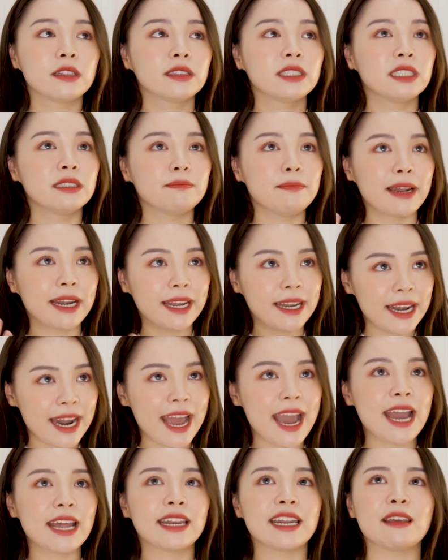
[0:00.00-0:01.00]
từ mặt
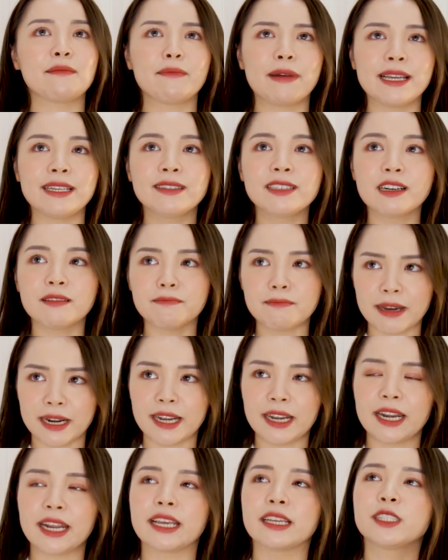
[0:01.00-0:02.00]
nạ này, máy rửa mặt
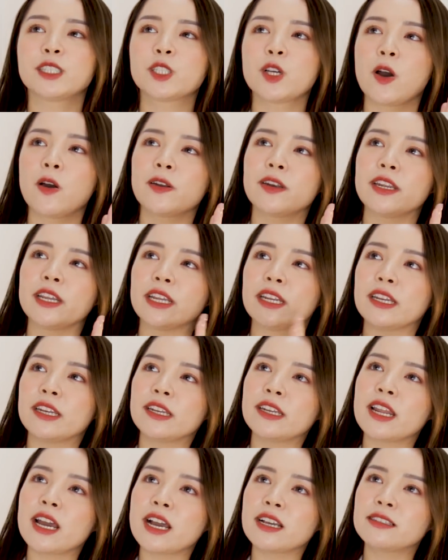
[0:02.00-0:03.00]
này, cho
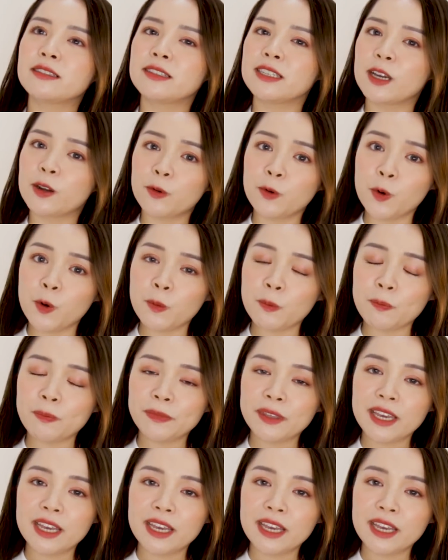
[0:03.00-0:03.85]
đến uh, serum.